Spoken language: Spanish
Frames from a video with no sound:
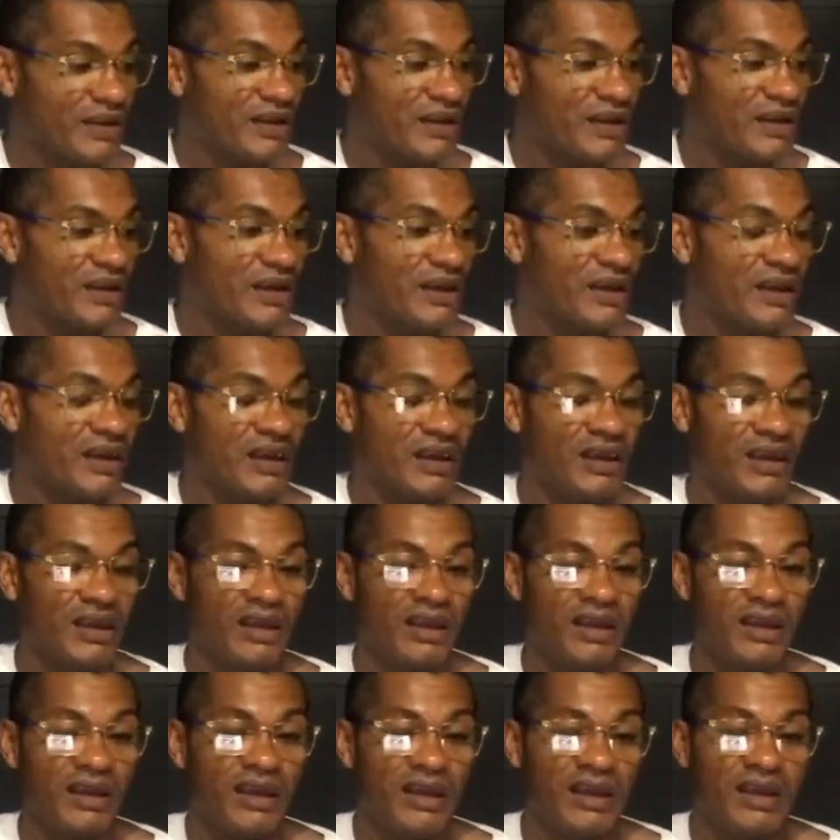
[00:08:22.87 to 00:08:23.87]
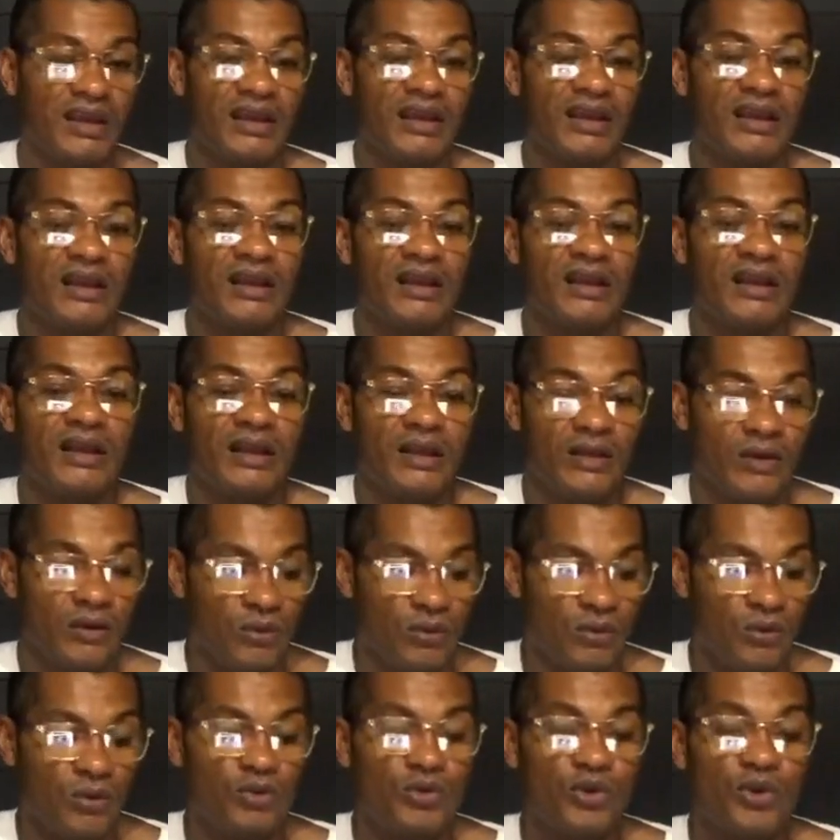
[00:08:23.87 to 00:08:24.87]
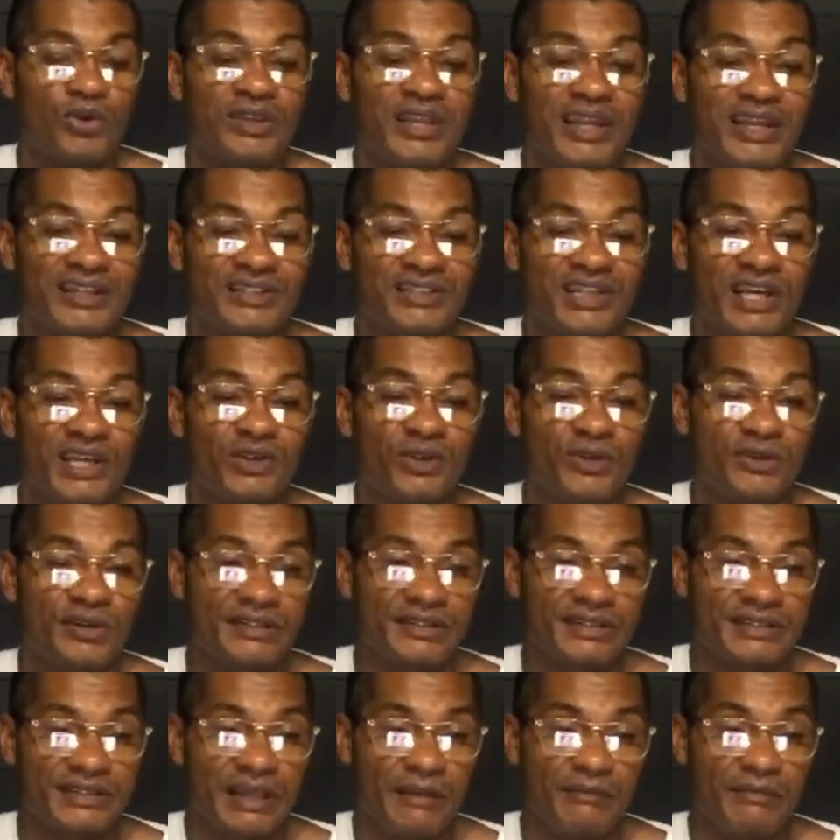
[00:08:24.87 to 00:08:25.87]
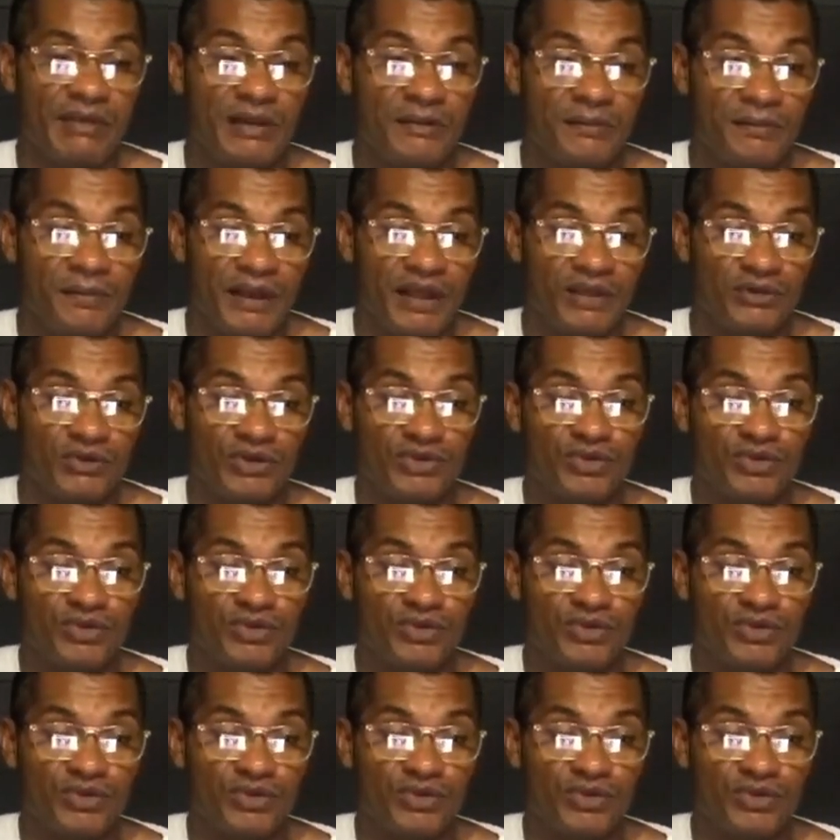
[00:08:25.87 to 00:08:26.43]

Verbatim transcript: eh, unos 360 mil pesos.